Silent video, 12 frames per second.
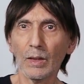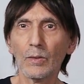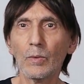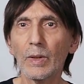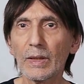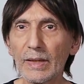
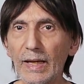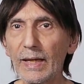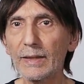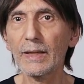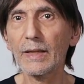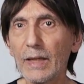
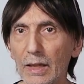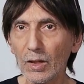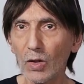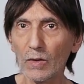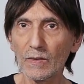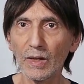Guardate che
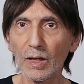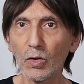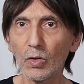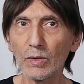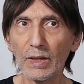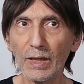cosa
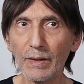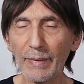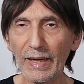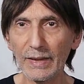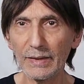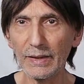ho nelle
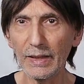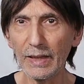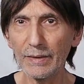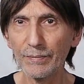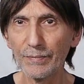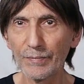mani,
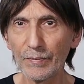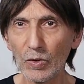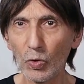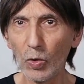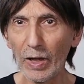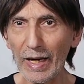eh?
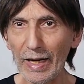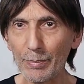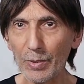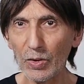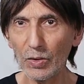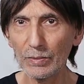Lo
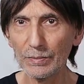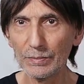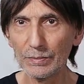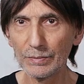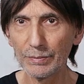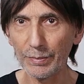apro,
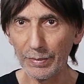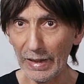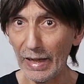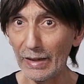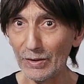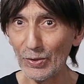
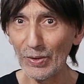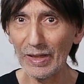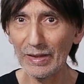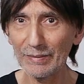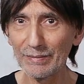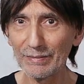piano, eh?